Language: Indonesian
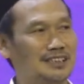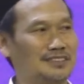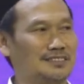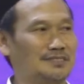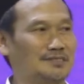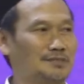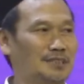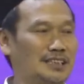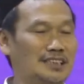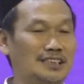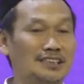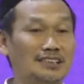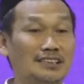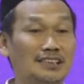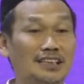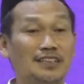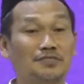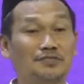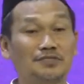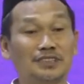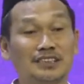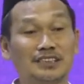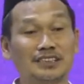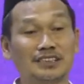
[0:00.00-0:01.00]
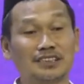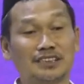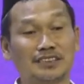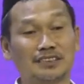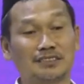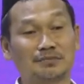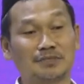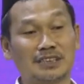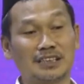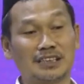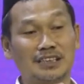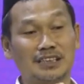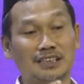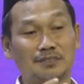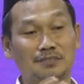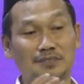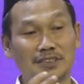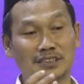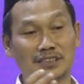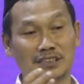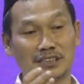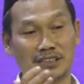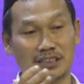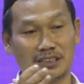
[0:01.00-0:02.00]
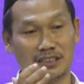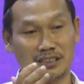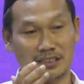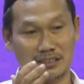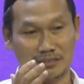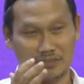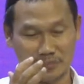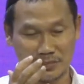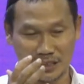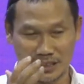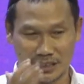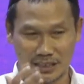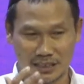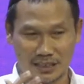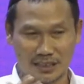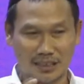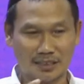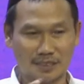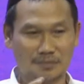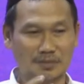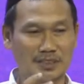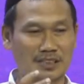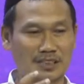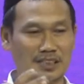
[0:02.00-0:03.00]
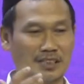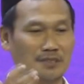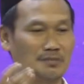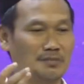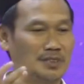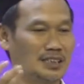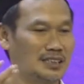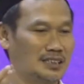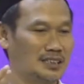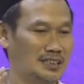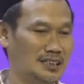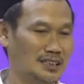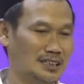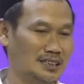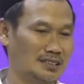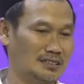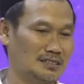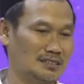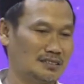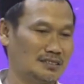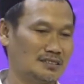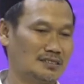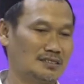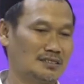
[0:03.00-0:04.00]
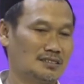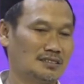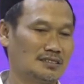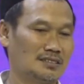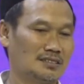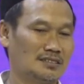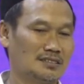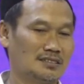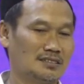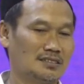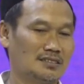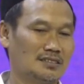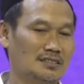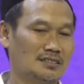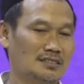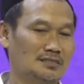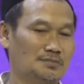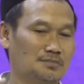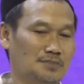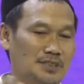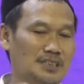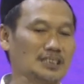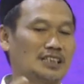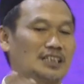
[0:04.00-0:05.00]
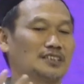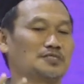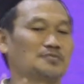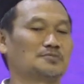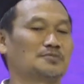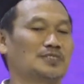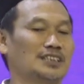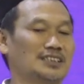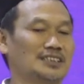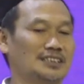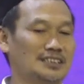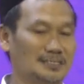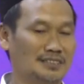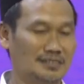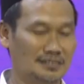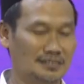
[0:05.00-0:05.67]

Padahal secara fisik mereka bisa mendengar, bisa melihat, bisa semuanya.